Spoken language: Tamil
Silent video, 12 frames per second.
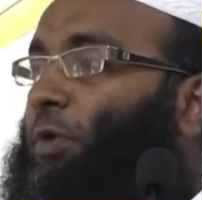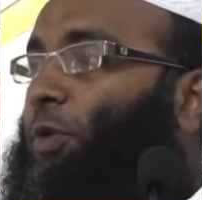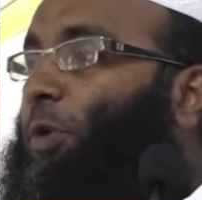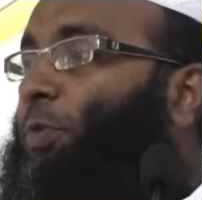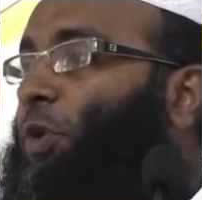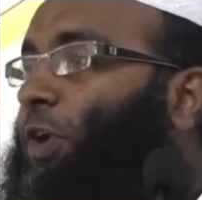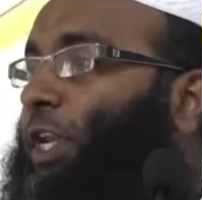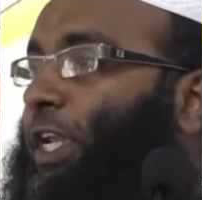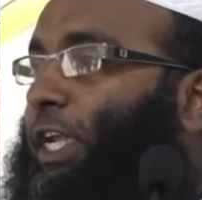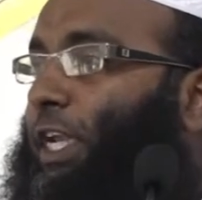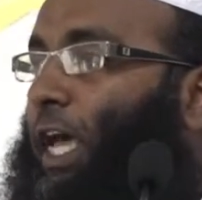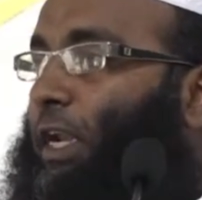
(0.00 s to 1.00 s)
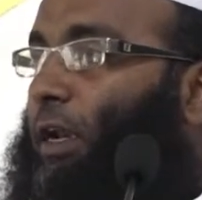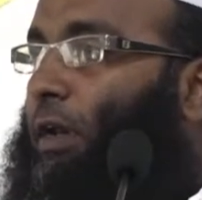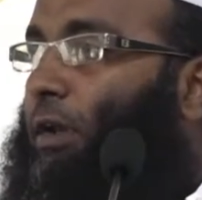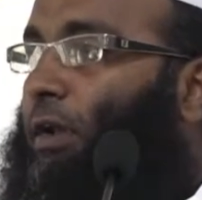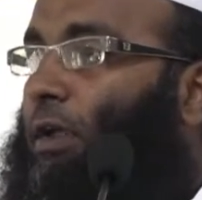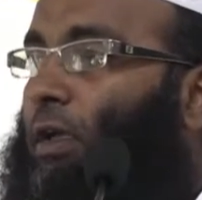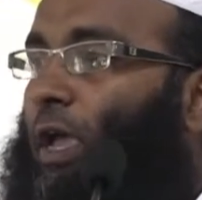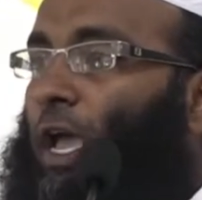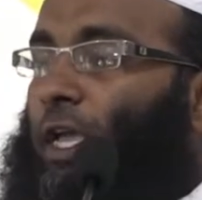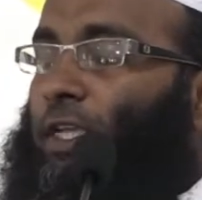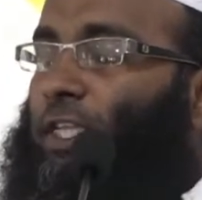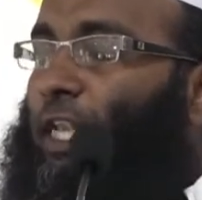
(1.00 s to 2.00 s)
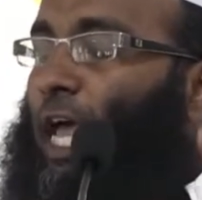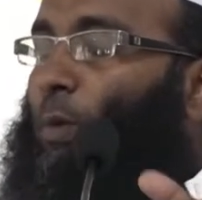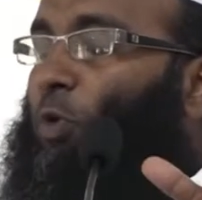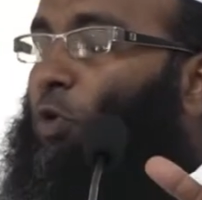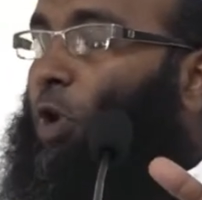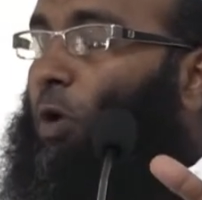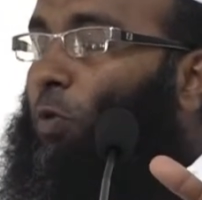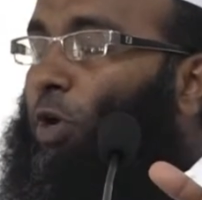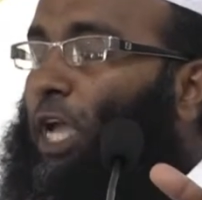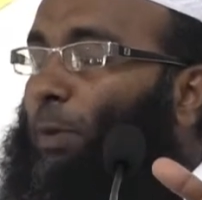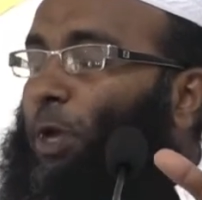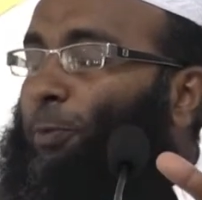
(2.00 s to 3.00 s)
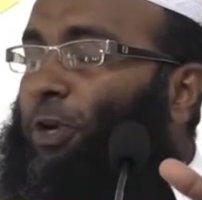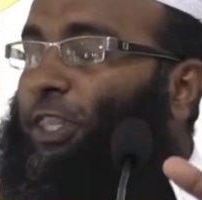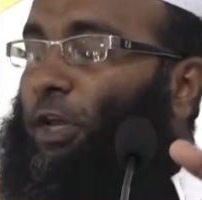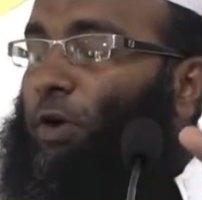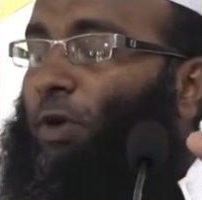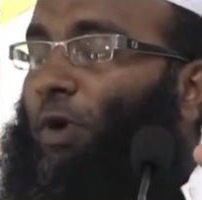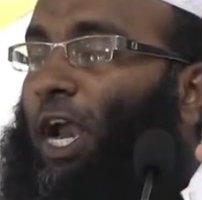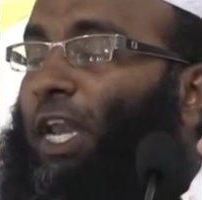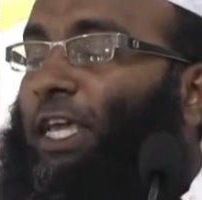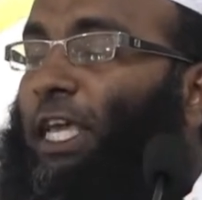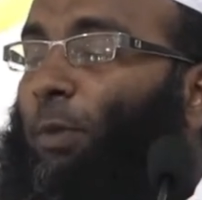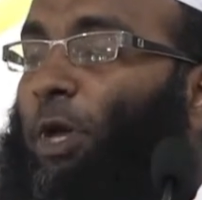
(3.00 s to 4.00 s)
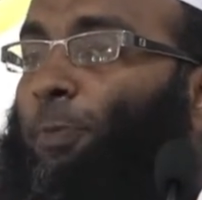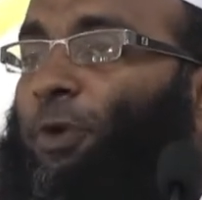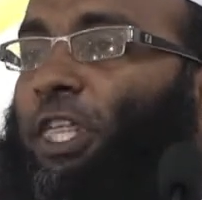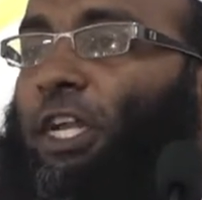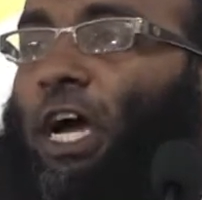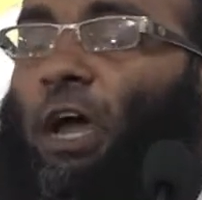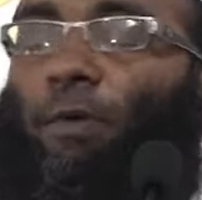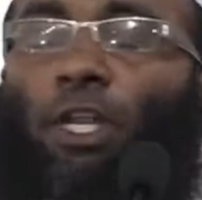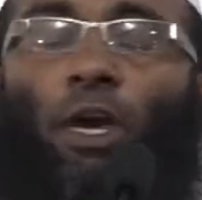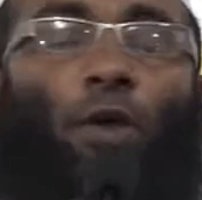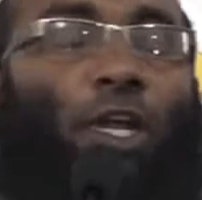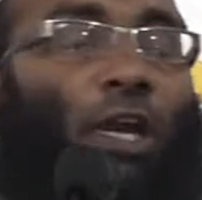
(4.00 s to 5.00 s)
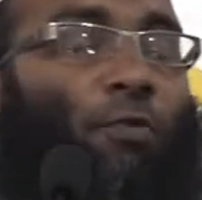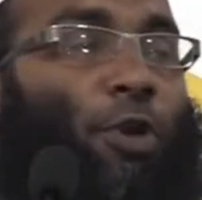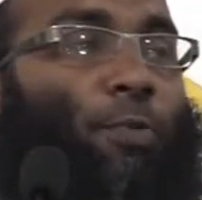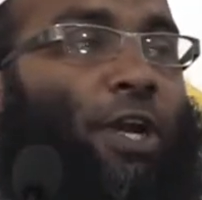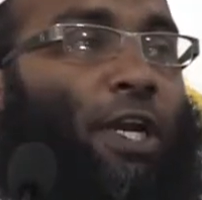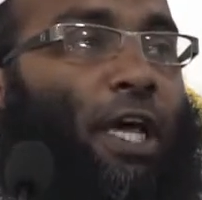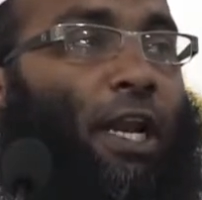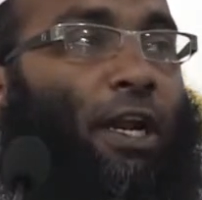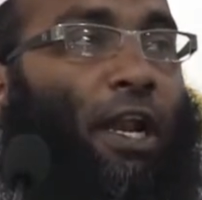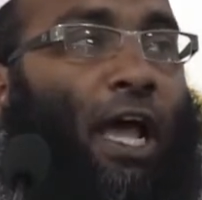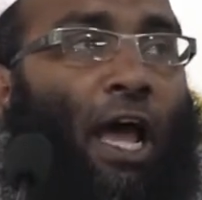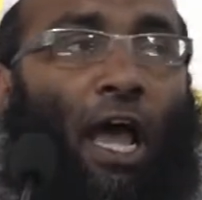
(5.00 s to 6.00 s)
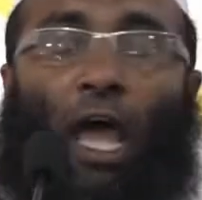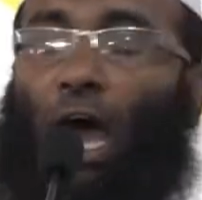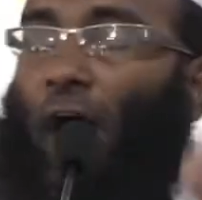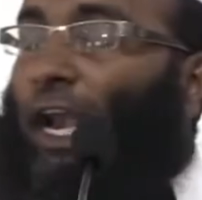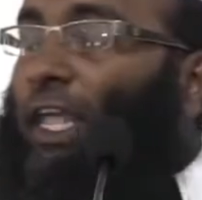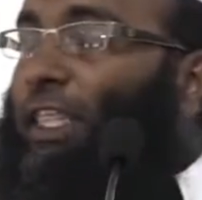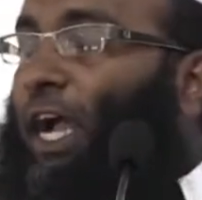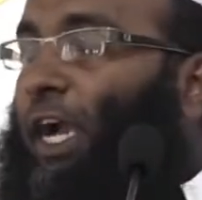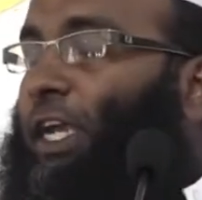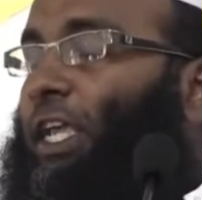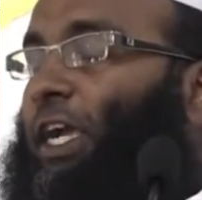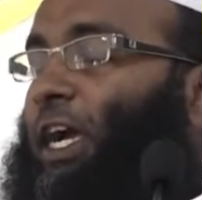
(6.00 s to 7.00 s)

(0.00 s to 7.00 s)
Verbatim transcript: விரும்பிக் கொண்டிருக்கின்றார்கள் இஸ்லாம் கூறக்கூடிய அமைப்பில் தன்னுடைய வாழ்க்கையை அமைப்பதற்காக வேண்டி அவர்கள் விரும்புகின்றார்களா அல்லது அந்நிய